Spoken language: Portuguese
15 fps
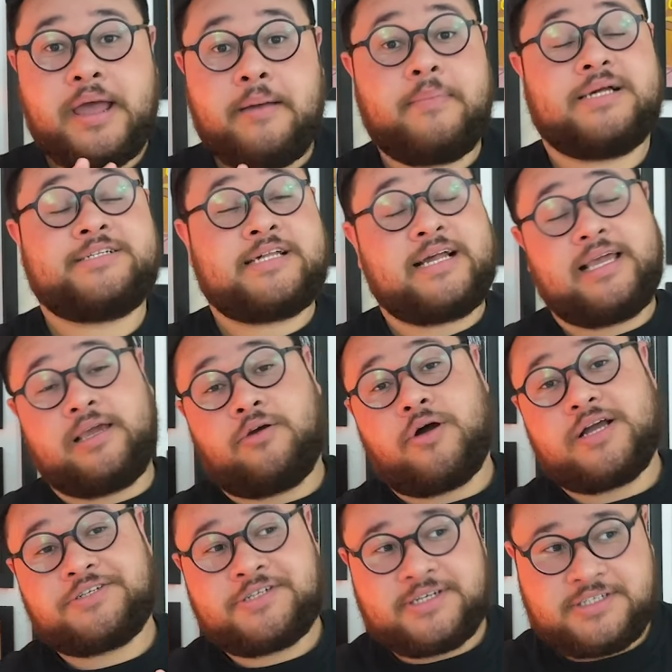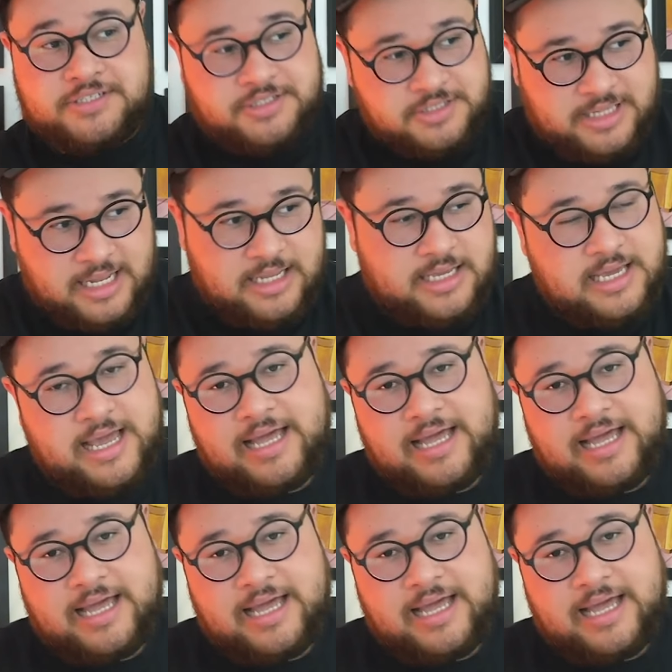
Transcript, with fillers: mas aqui eu acho que a gente tem que